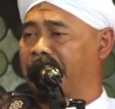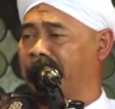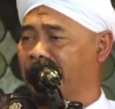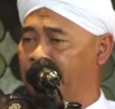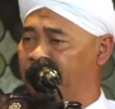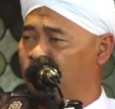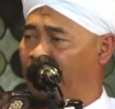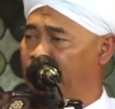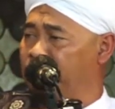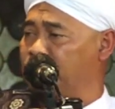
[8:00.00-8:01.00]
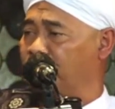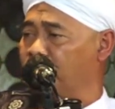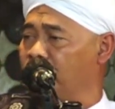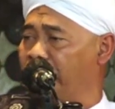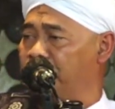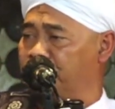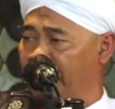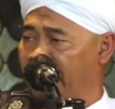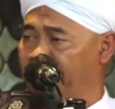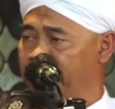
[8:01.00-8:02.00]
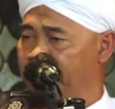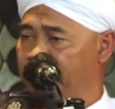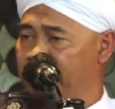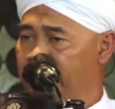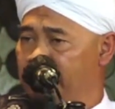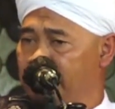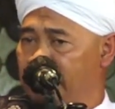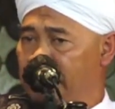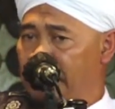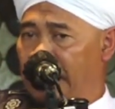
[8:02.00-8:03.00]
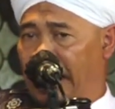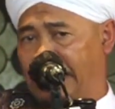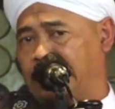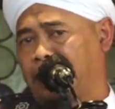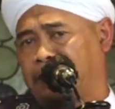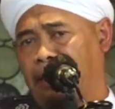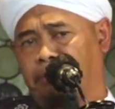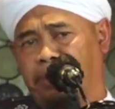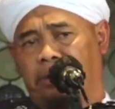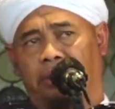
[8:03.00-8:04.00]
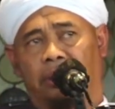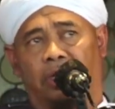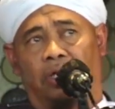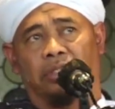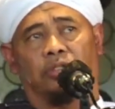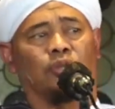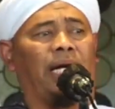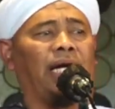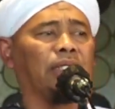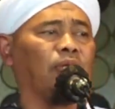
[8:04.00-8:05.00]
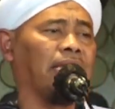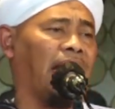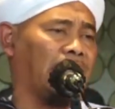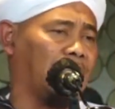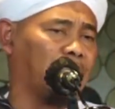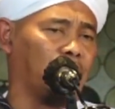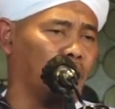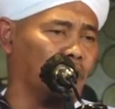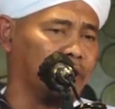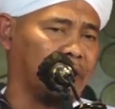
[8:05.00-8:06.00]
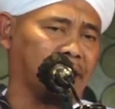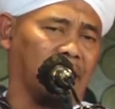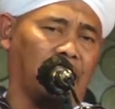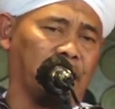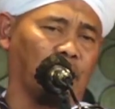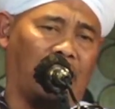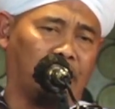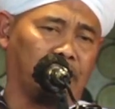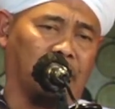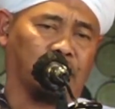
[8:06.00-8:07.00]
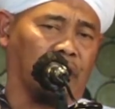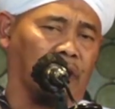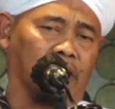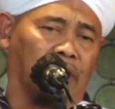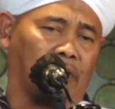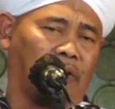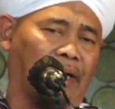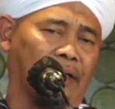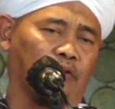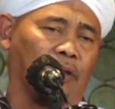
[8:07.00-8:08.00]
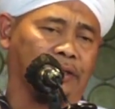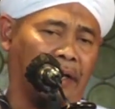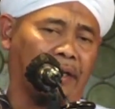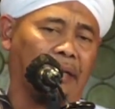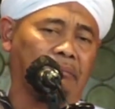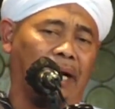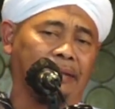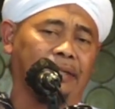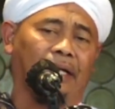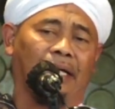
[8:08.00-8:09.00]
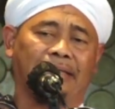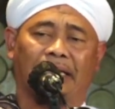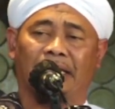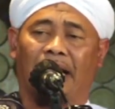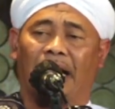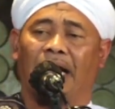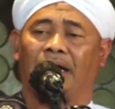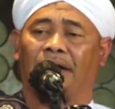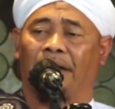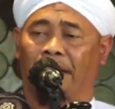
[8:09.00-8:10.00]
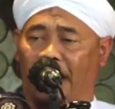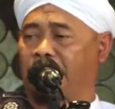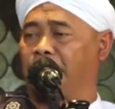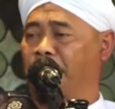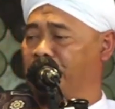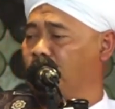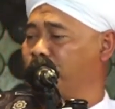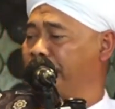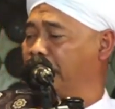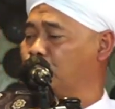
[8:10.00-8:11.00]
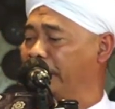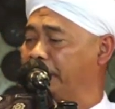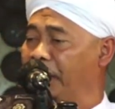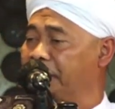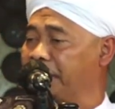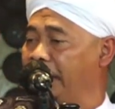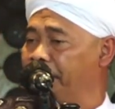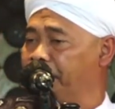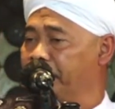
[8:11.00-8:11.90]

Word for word: Kanjeng Nabi Muhammad sallallahu alaihi wasallam. Akan tetapi Allah Subhanahu wa taala memuji Kanjeng Nabi Muhammad sallallahu alaihi wasallam adalah karena akhlak beliau yang luar biasa.